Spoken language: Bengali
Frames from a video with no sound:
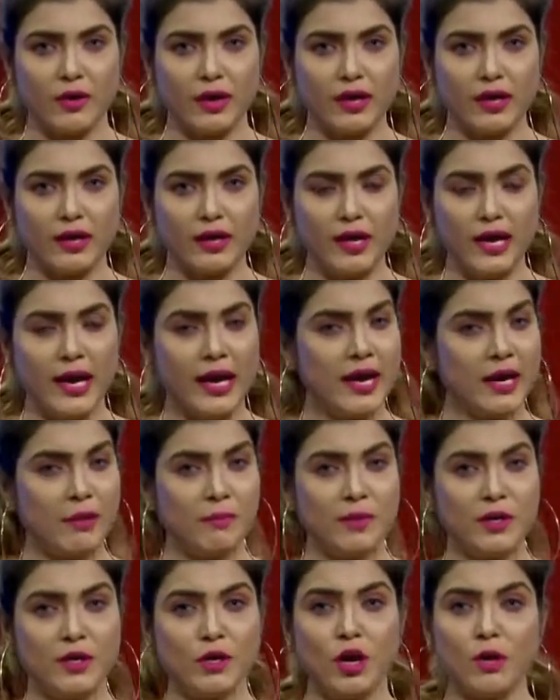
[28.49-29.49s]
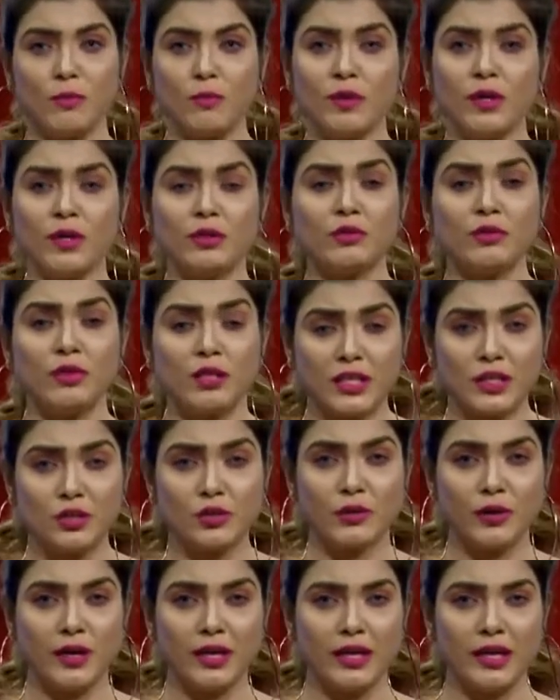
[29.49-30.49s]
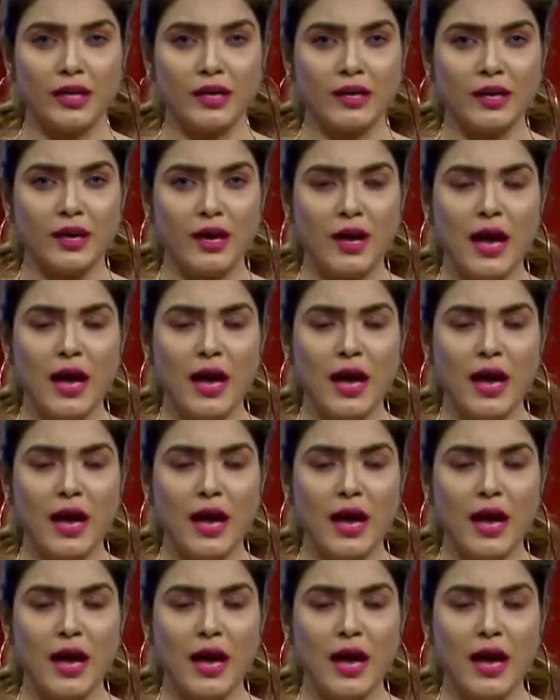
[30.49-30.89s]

হয় এর বিকল্প কিন্তু কিছুই নেই